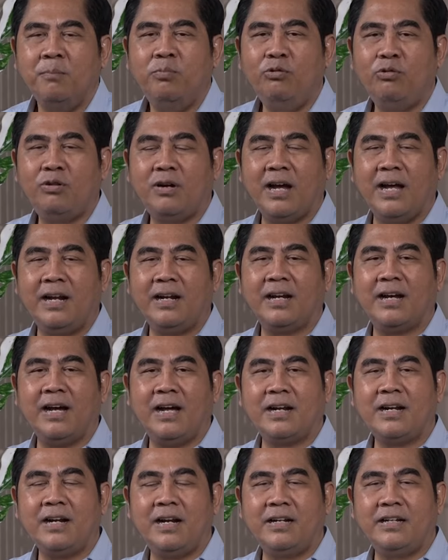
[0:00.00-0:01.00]
bukan
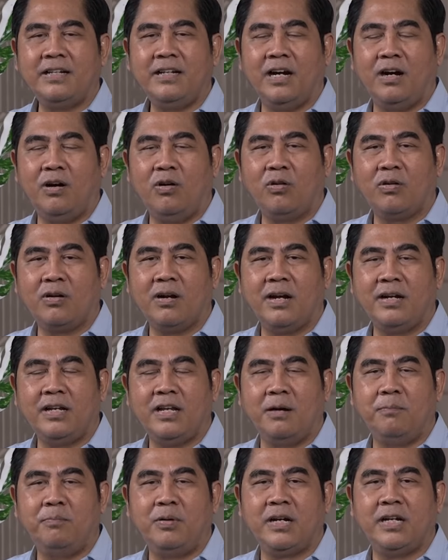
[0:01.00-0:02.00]
karena dia orang
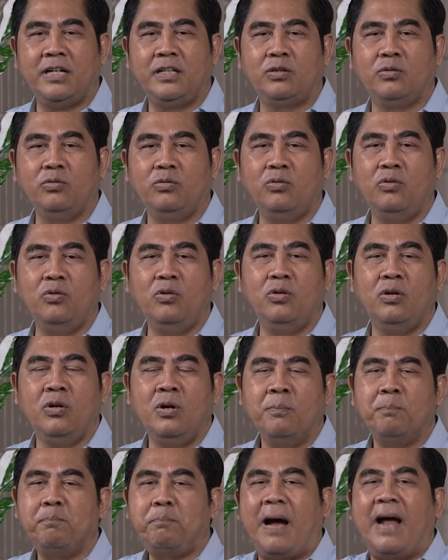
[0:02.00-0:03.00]
yang begitu
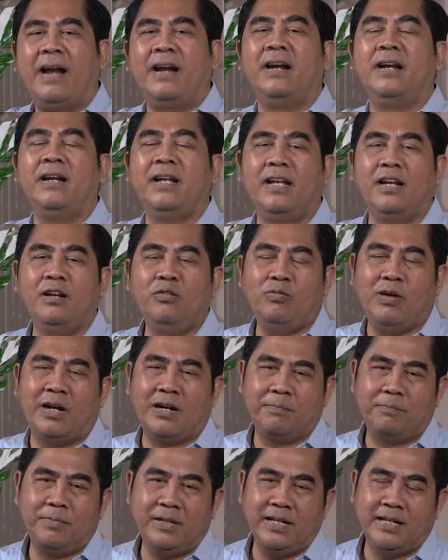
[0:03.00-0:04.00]
pandai
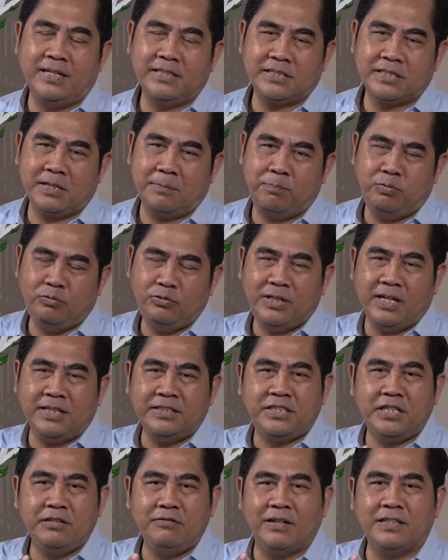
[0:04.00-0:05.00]
luar biasa, punya
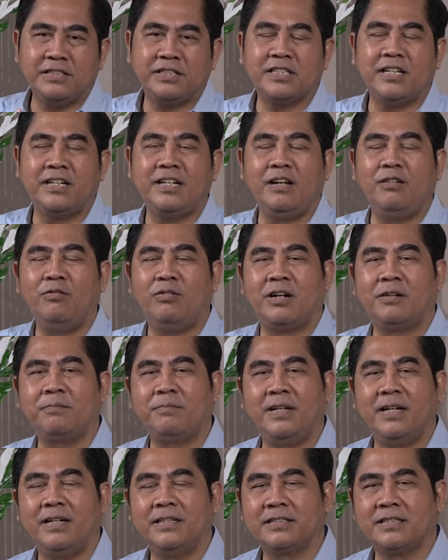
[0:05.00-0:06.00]
jiwa seni luar
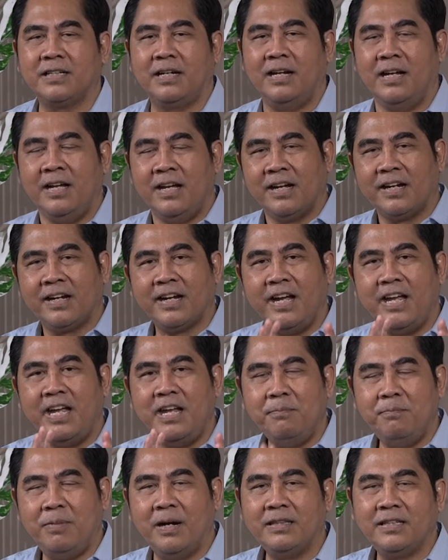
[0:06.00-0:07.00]
biasa.
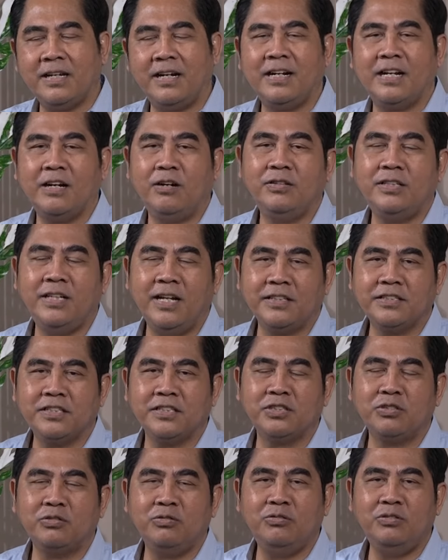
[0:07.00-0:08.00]
Kehebatan Daud yang
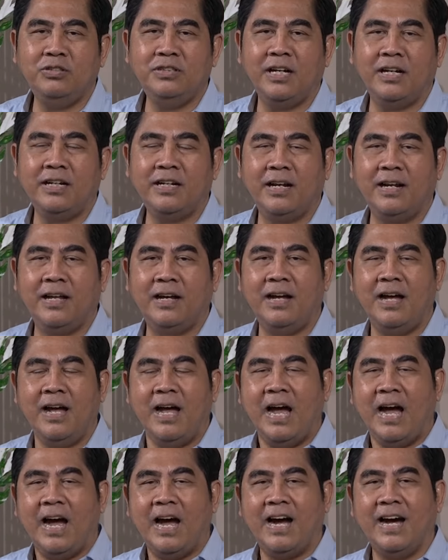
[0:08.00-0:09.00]
sesungguhnya adalah
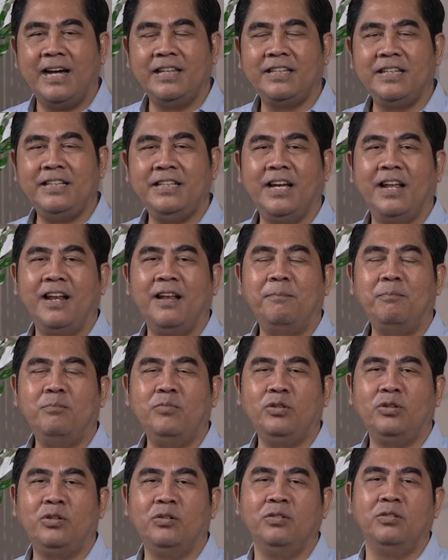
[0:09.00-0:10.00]
hatinya
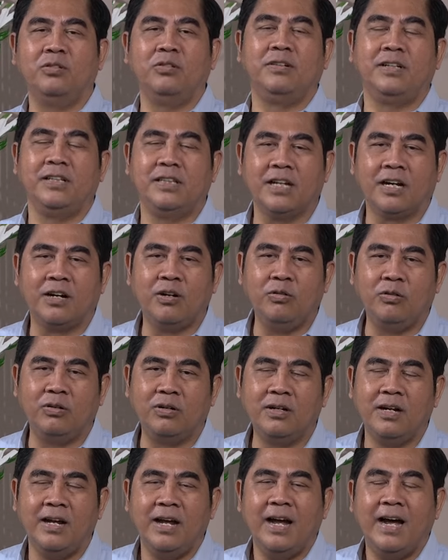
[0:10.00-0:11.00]
lembut untuk
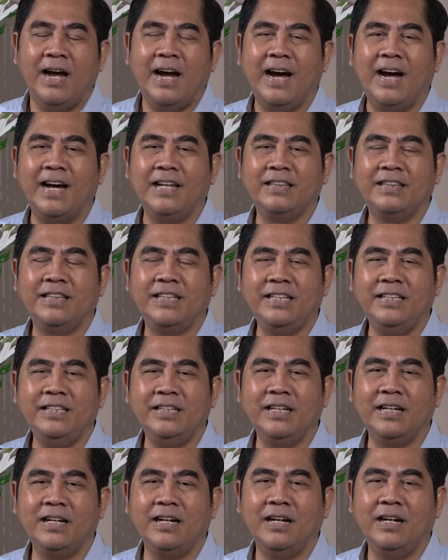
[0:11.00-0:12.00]
ditegur,
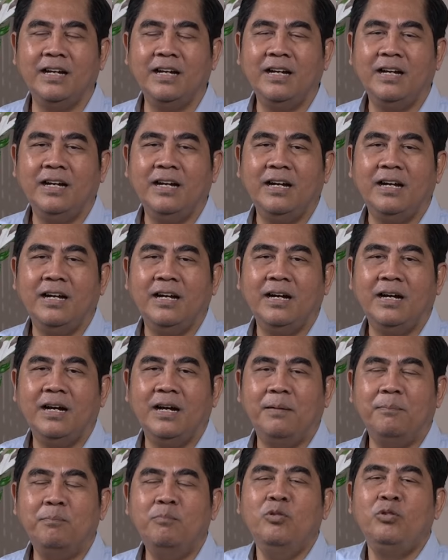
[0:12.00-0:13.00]
hatinya
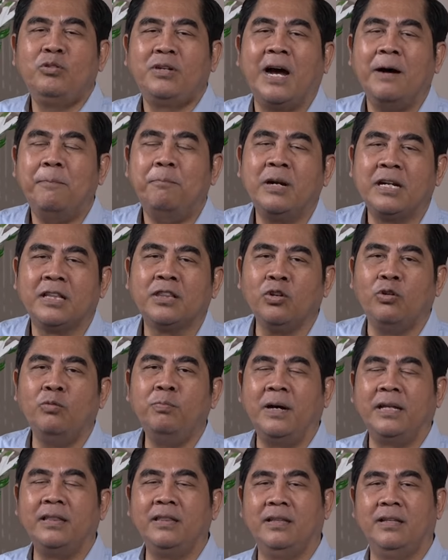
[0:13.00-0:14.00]
mudah
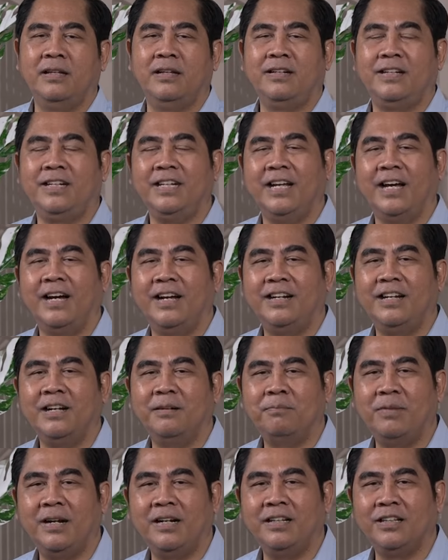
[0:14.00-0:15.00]
bertobat di
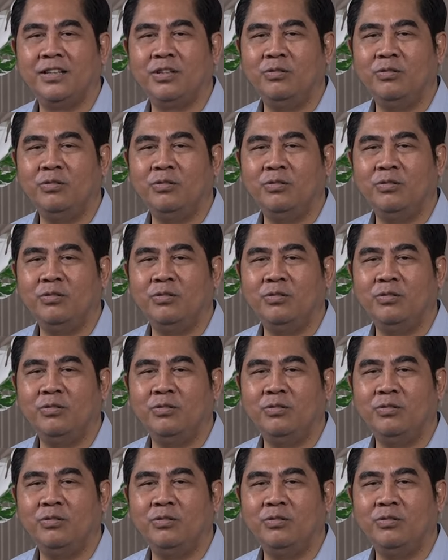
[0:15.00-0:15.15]
hadapan